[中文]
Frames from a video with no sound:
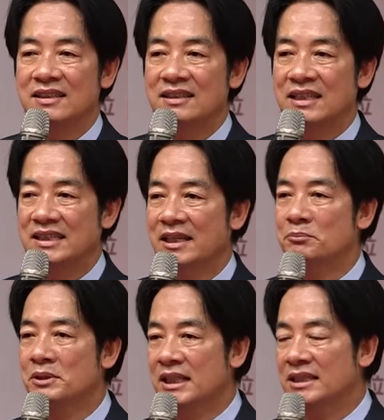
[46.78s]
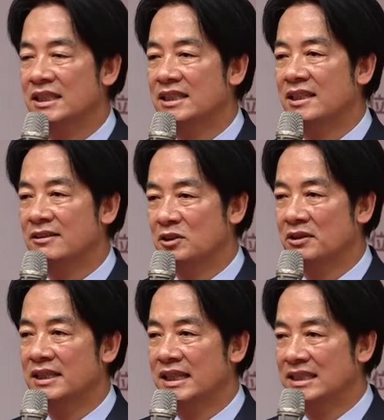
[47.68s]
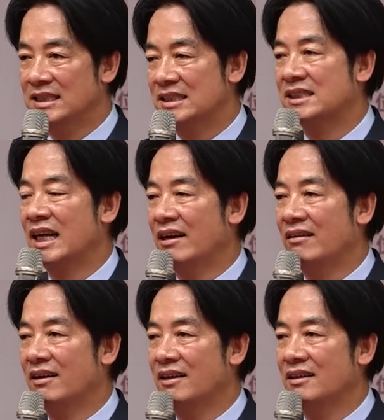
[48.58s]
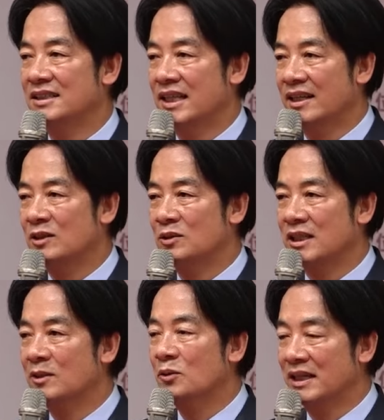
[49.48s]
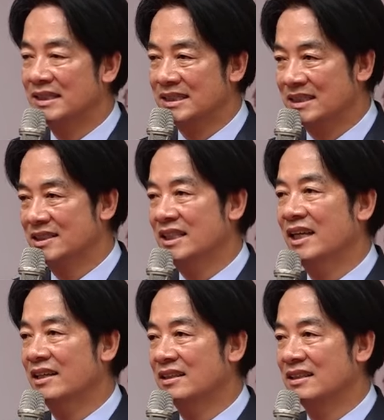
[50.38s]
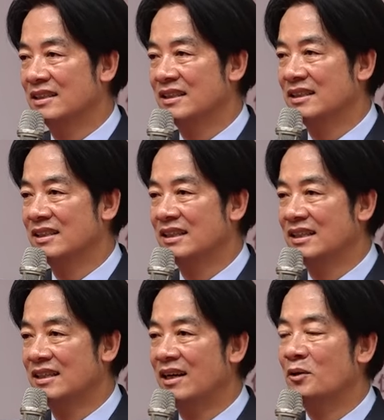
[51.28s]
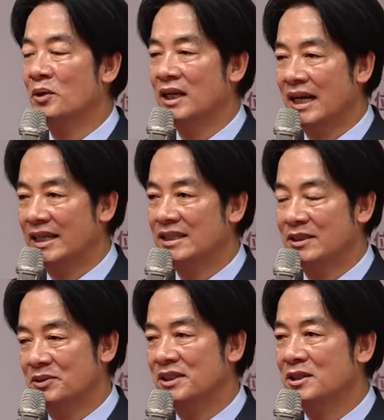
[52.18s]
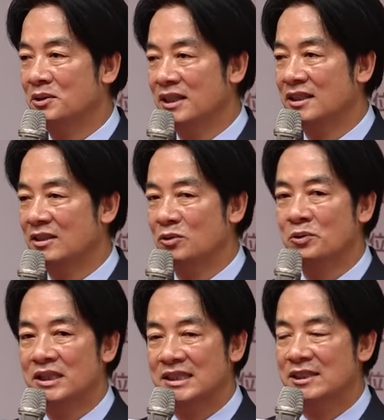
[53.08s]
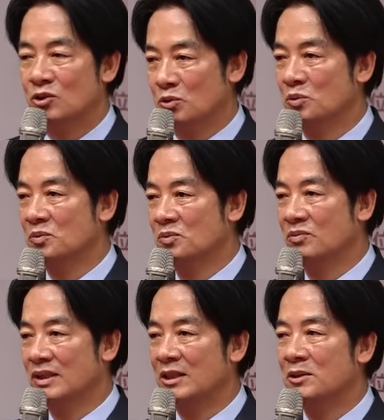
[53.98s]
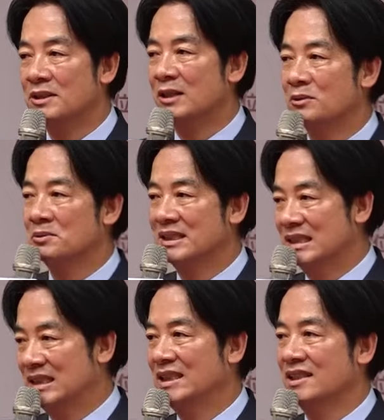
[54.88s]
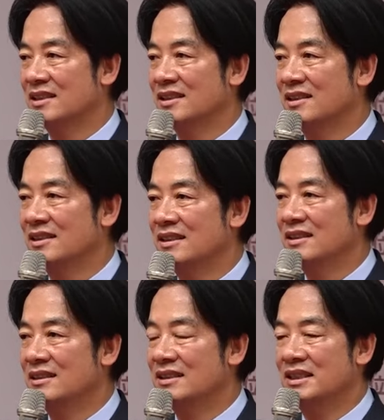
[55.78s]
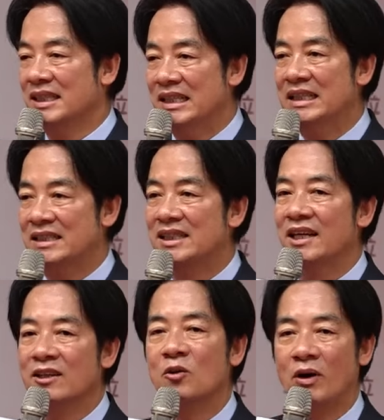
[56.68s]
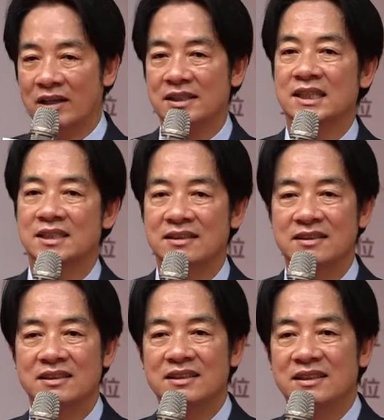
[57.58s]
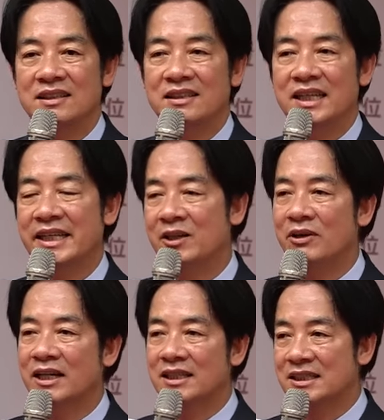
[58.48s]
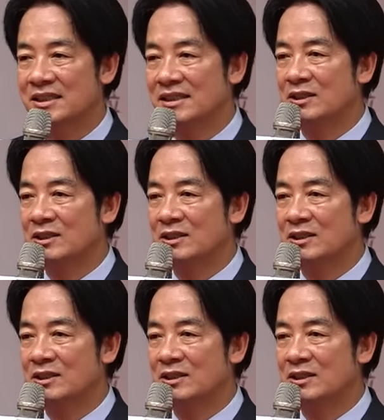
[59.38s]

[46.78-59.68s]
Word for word: 那也不仅仅要学得一技之长，而且能够成为职业，啊，未来有机会独立自主，能够照顾自己，这意义是很广的。那另外一个是